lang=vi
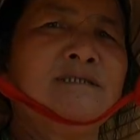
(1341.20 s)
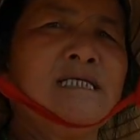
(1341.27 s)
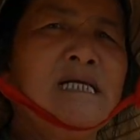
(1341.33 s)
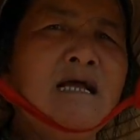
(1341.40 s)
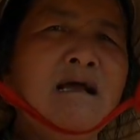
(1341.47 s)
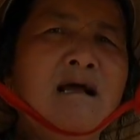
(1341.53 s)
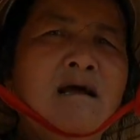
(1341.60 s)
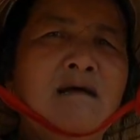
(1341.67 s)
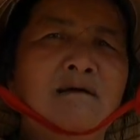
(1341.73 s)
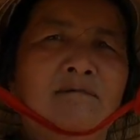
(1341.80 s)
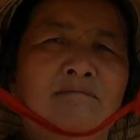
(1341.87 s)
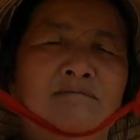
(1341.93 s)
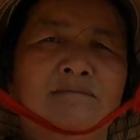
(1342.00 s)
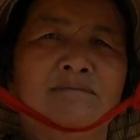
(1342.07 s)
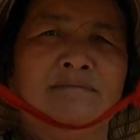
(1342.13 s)
Đà Lạt là
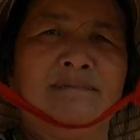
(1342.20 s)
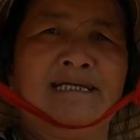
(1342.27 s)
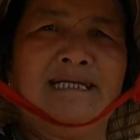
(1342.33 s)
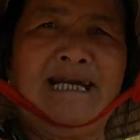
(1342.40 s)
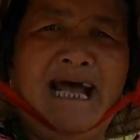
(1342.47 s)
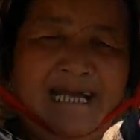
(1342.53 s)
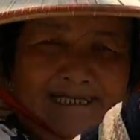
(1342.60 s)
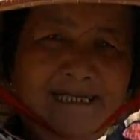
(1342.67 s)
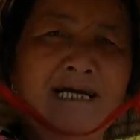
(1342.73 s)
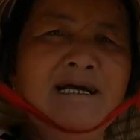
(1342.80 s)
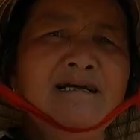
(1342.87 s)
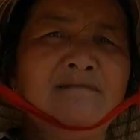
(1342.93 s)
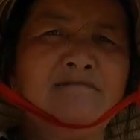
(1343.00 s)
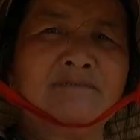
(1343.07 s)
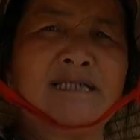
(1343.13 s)
lạt đó là lạt
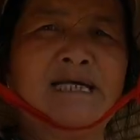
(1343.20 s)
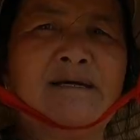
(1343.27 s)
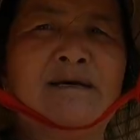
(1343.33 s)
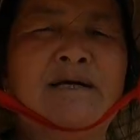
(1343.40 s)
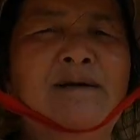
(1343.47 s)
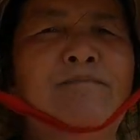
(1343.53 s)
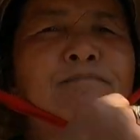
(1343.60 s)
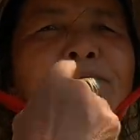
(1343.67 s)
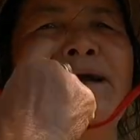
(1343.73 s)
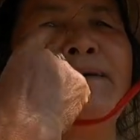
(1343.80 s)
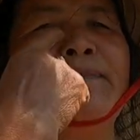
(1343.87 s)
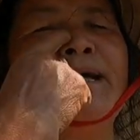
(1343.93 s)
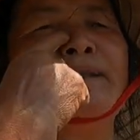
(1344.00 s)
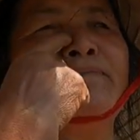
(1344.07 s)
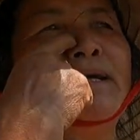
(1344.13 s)
á thì
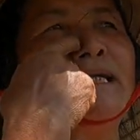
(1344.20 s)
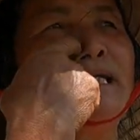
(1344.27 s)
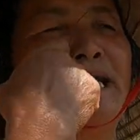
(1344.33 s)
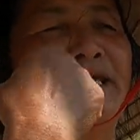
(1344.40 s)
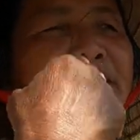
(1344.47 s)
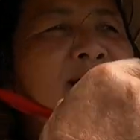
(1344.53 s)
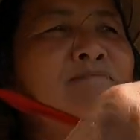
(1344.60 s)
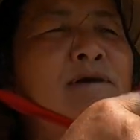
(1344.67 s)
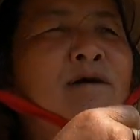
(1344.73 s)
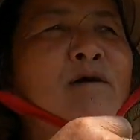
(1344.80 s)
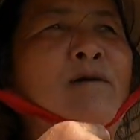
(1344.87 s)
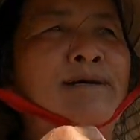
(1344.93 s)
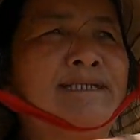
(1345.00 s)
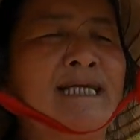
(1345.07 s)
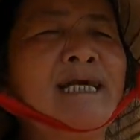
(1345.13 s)
bên bên bên người kinh mình
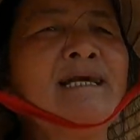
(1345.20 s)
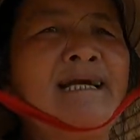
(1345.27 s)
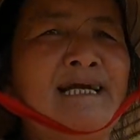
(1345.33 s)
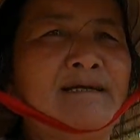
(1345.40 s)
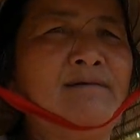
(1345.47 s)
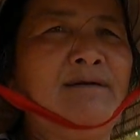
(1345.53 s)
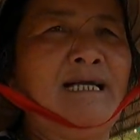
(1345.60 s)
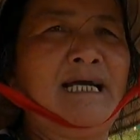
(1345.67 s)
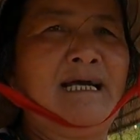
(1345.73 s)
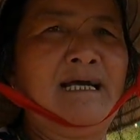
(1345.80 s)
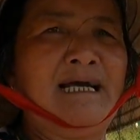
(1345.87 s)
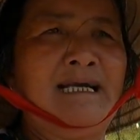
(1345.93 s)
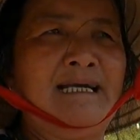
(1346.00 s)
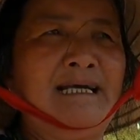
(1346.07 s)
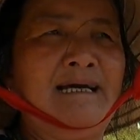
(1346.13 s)
gọi tiếng là gọi
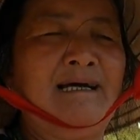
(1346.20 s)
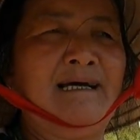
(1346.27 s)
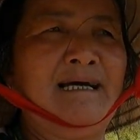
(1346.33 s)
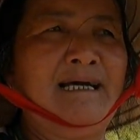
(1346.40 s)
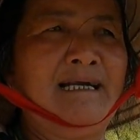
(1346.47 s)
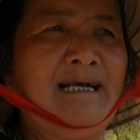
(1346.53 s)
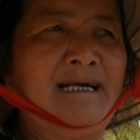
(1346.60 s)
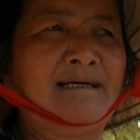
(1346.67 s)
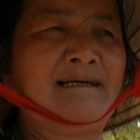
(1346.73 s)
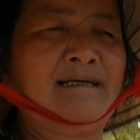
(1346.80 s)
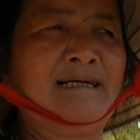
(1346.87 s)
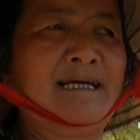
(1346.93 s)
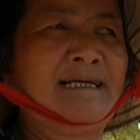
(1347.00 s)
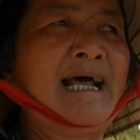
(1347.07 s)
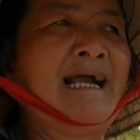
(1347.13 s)
là là là,
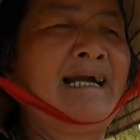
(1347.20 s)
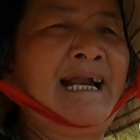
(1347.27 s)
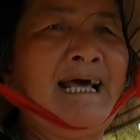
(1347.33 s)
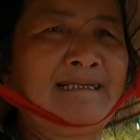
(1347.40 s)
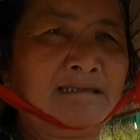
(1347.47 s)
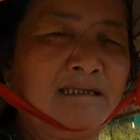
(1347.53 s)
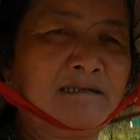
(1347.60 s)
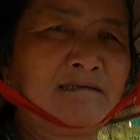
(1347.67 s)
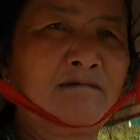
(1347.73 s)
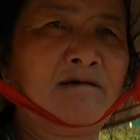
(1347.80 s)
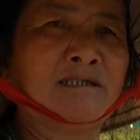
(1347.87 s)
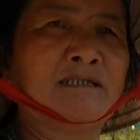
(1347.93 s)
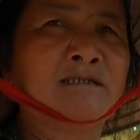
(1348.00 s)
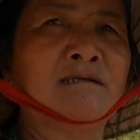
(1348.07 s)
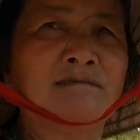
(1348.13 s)
là Đà Lạt đó.
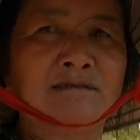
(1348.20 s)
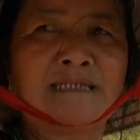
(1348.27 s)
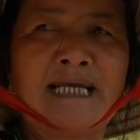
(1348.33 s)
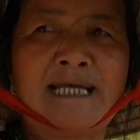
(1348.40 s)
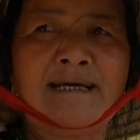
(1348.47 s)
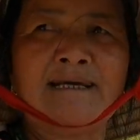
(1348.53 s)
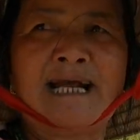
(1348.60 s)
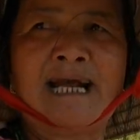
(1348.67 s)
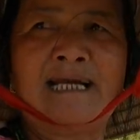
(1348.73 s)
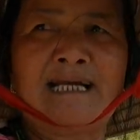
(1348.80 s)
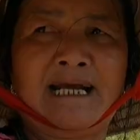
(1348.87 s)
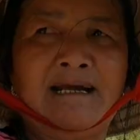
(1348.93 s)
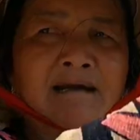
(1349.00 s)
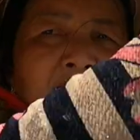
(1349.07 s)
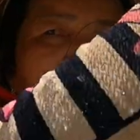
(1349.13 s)
còn thực tế ra
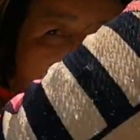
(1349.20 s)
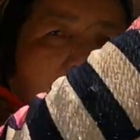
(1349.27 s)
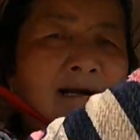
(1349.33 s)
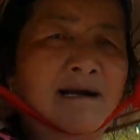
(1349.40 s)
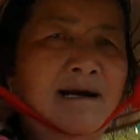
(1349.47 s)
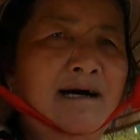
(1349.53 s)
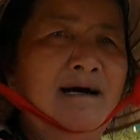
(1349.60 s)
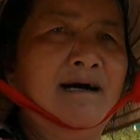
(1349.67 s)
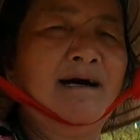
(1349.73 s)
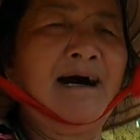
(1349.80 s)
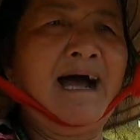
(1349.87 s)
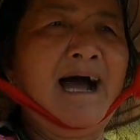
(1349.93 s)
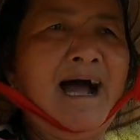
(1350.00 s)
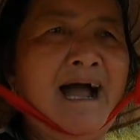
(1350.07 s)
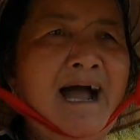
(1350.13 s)
là L
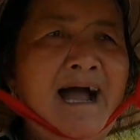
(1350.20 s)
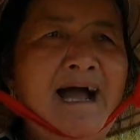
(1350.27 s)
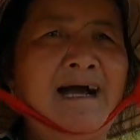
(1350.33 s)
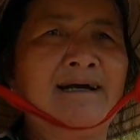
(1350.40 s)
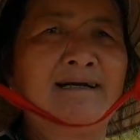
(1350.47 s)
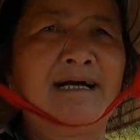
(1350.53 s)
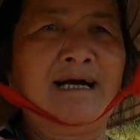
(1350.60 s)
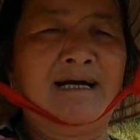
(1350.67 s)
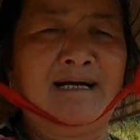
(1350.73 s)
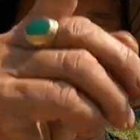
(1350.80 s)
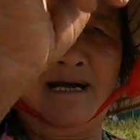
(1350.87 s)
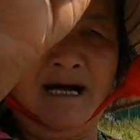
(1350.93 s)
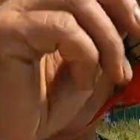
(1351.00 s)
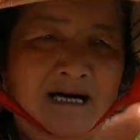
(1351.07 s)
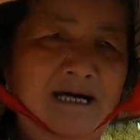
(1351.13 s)
A C
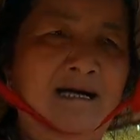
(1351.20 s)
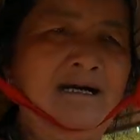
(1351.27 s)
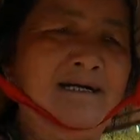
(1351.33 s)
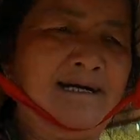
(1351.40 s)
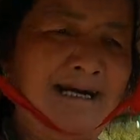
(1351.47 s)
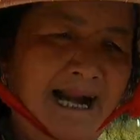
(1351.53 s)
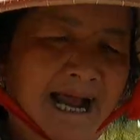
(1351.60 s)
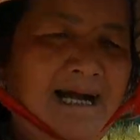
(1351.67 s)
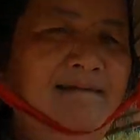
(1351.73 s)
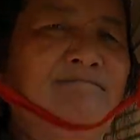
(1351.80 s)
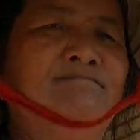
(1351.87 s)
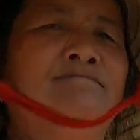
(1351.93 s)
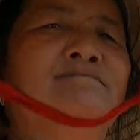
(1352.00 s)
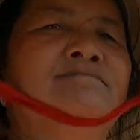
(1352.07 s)
H nặng